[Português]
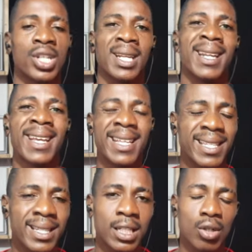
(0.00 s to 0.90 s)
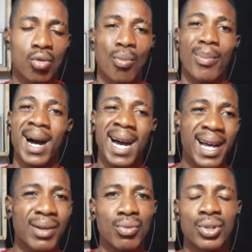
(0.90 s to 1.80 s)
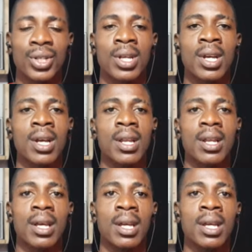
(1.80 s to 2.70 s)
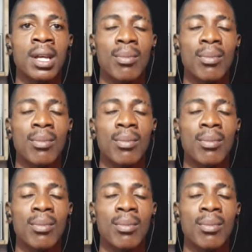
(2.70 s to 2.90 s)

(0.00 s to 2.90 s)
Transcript: chineses, cubanos, né?